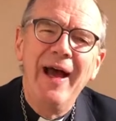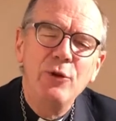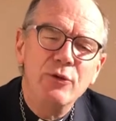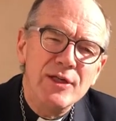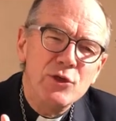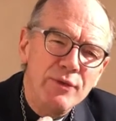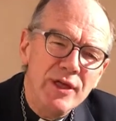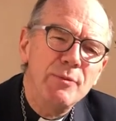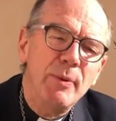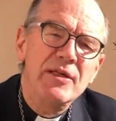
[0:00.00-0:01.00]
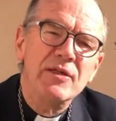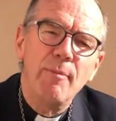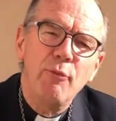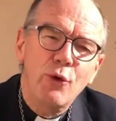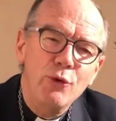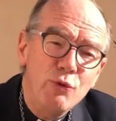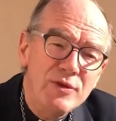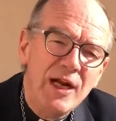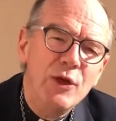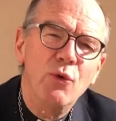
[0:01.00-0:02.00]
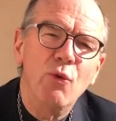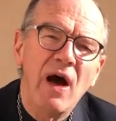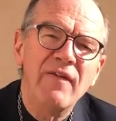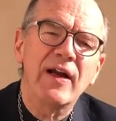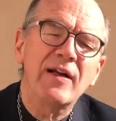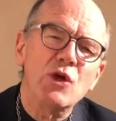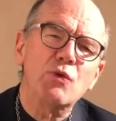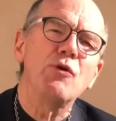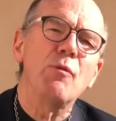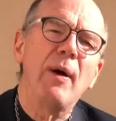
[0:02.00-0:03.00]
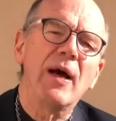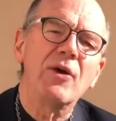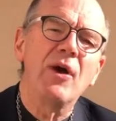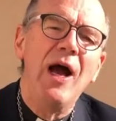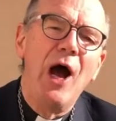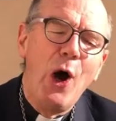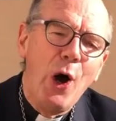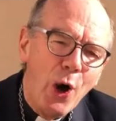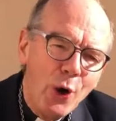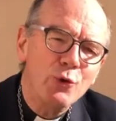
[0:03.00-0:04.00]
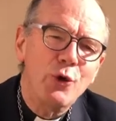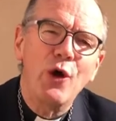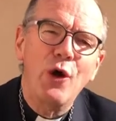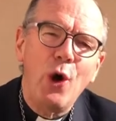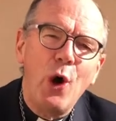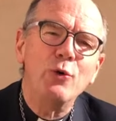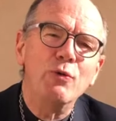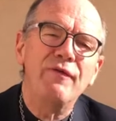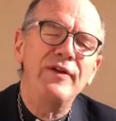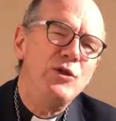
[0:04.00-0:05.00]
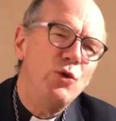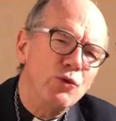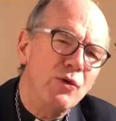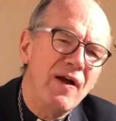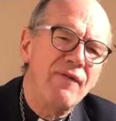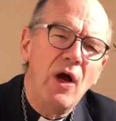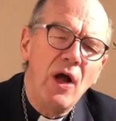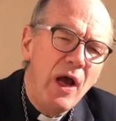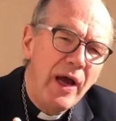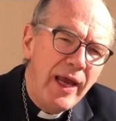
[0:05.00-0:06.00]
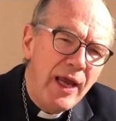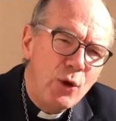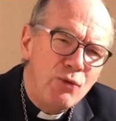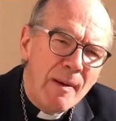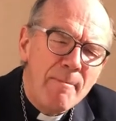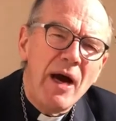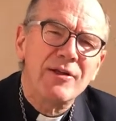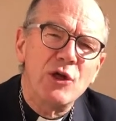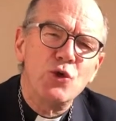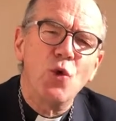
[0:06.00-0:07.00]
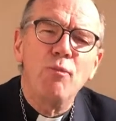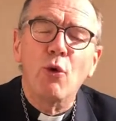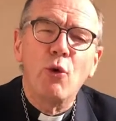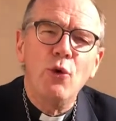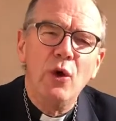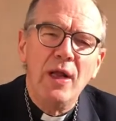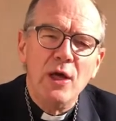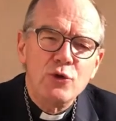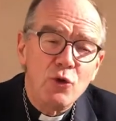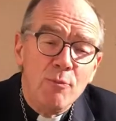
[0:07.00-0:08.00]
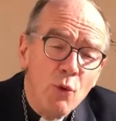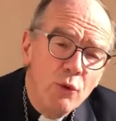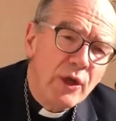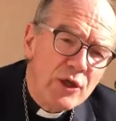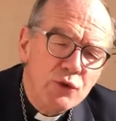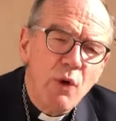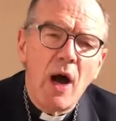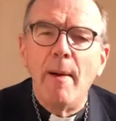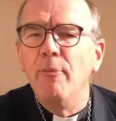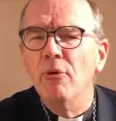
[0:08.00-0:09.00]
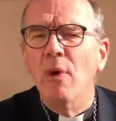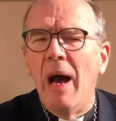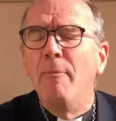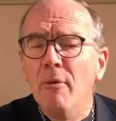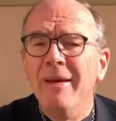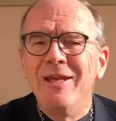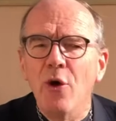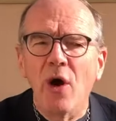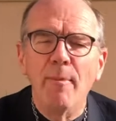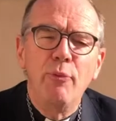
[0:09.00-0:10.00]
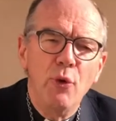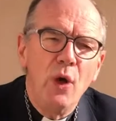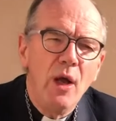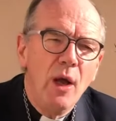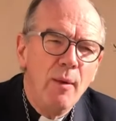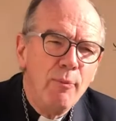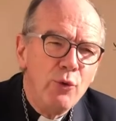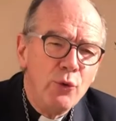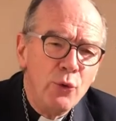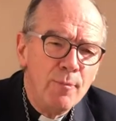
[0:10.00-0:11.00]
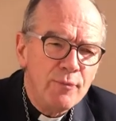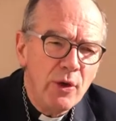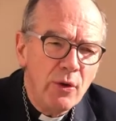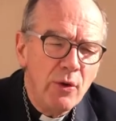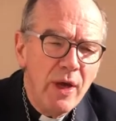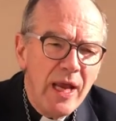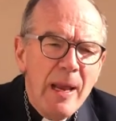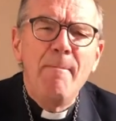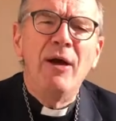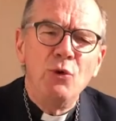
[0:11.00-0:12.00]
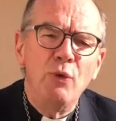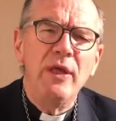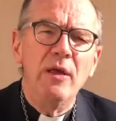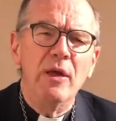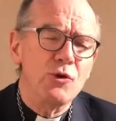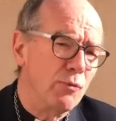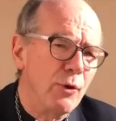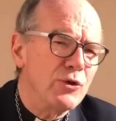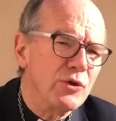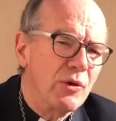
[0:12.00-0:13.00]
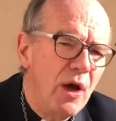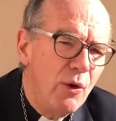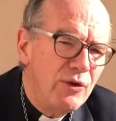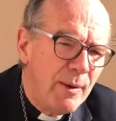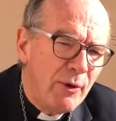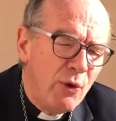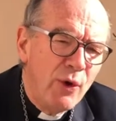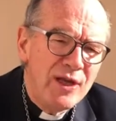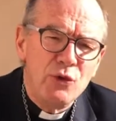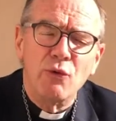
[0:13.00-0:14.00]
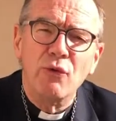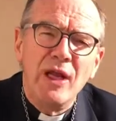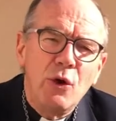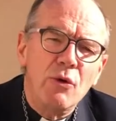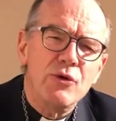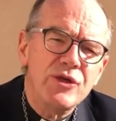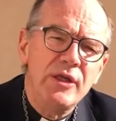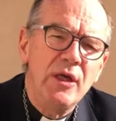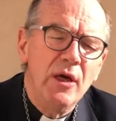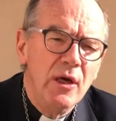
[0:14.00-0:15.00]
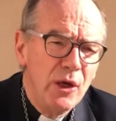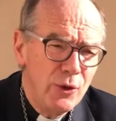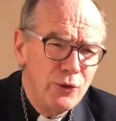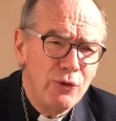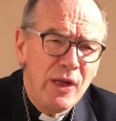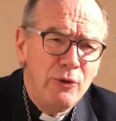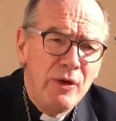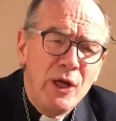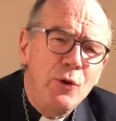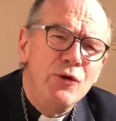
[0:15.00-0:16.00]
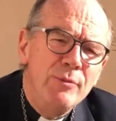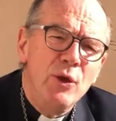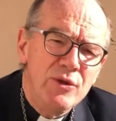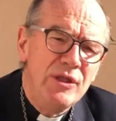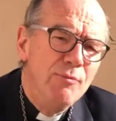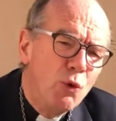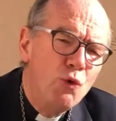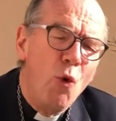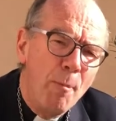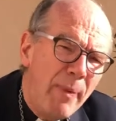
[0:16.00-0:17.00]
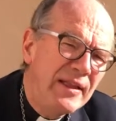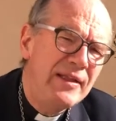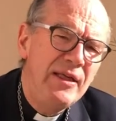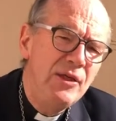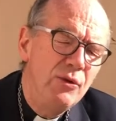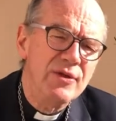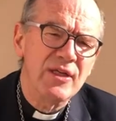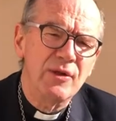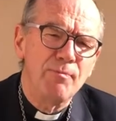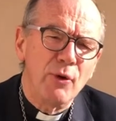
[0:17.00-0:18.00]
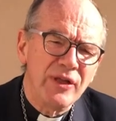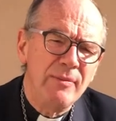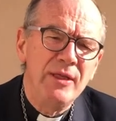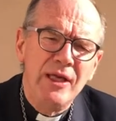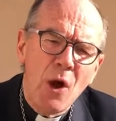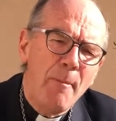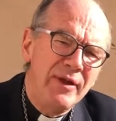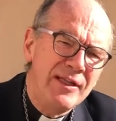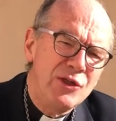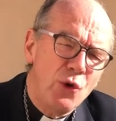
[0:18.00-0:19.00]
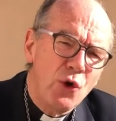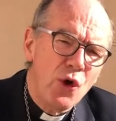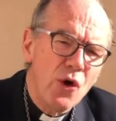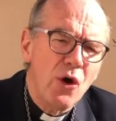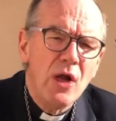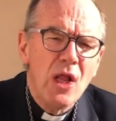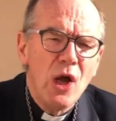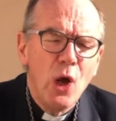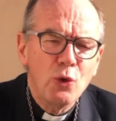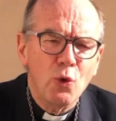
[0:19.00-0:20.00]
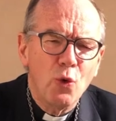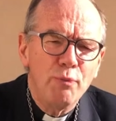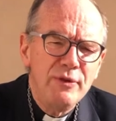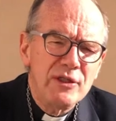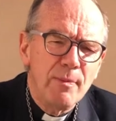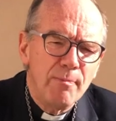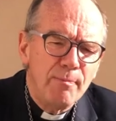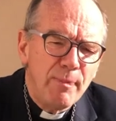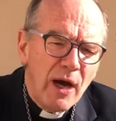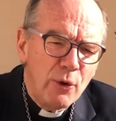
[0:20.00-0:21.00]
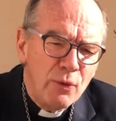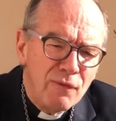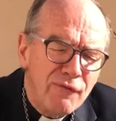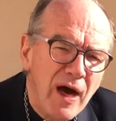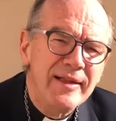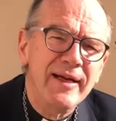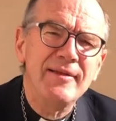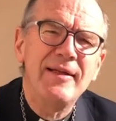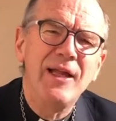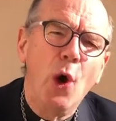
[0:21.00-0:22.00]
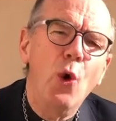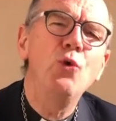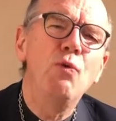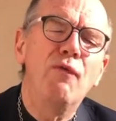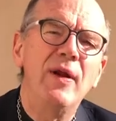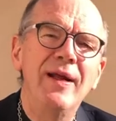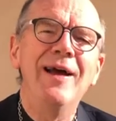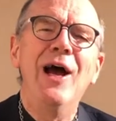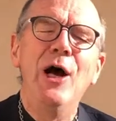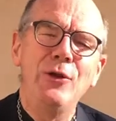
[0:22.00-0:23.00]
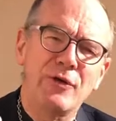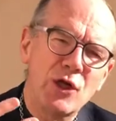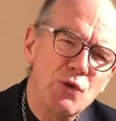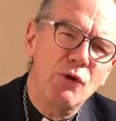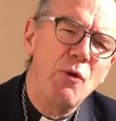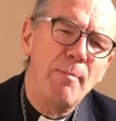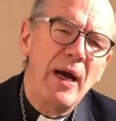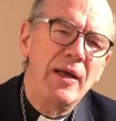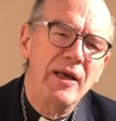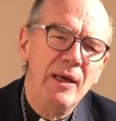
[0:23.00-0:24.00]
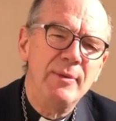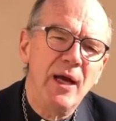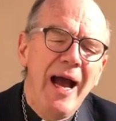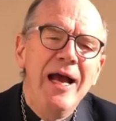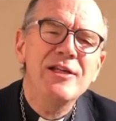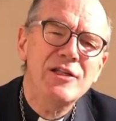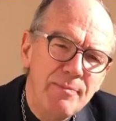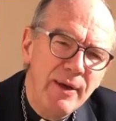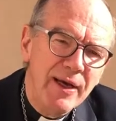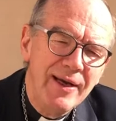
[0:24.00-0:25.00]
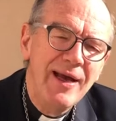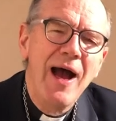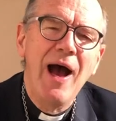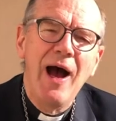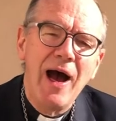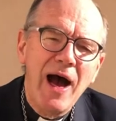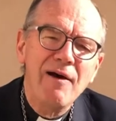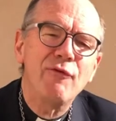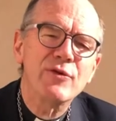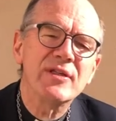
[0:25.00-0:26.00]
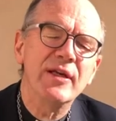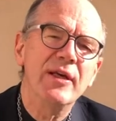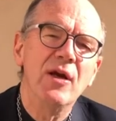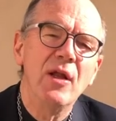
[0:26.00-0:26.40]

donner son Esprit Saint pour que nous allions avec la joie de Pâques en nos cœurs, en nos vies, sur nos lèvres, et que nous la partagions pour que ce monde soit un peu, un peu meilleur, un peu plus euh, épanoui. Je pense notamment aux questions de l'écologie, de l'économie aussi. Beaucoup ont pâti de cette pandémie et en pâtissent encore. Donc qu'on puisse, par une fraternité renouvelée, dans la joie de Pâques, eh bien, espérer, avancer,